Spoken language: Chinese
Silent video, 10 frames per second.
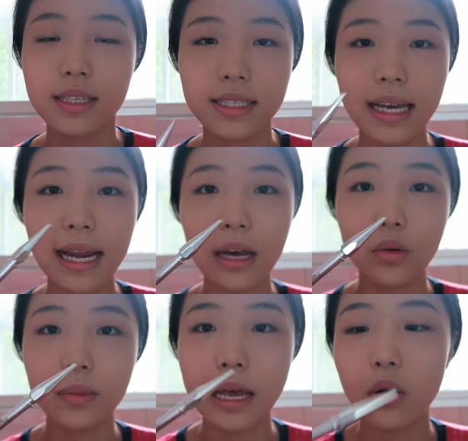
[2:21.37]
接下来我
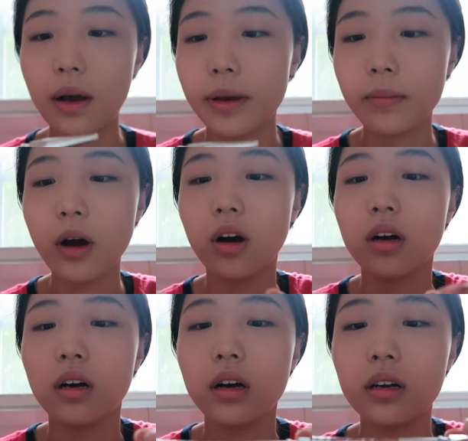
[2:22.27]
们来画眉毛。
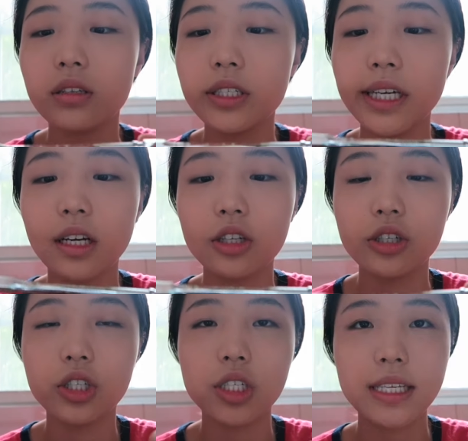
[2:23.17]
这个
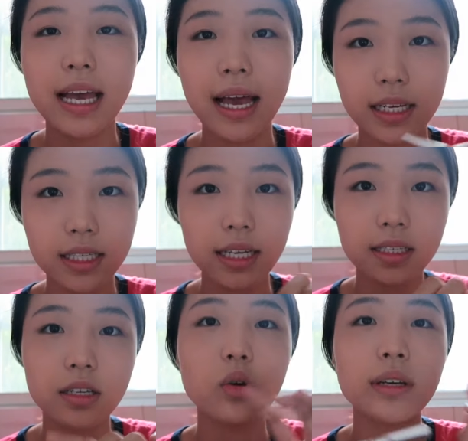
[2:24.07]
是之前
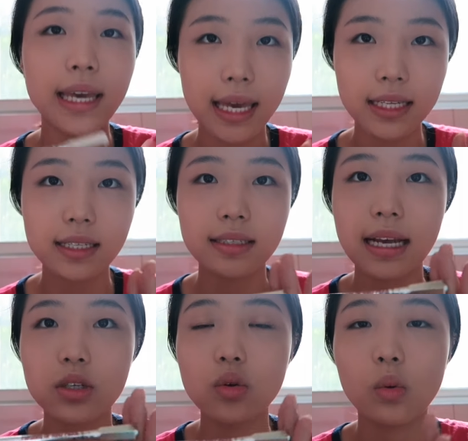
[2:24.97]
XXO Kate
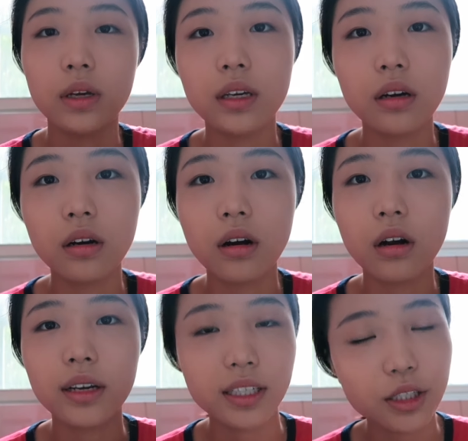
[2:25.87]
他送了一
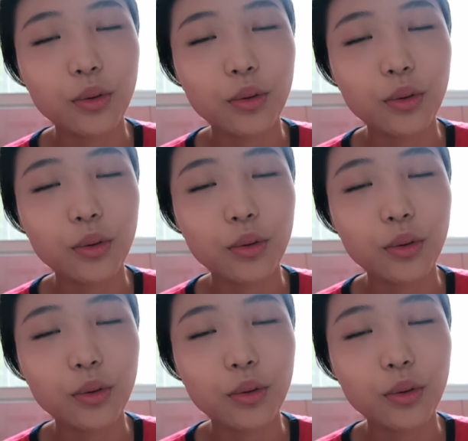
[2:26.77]
盒，也是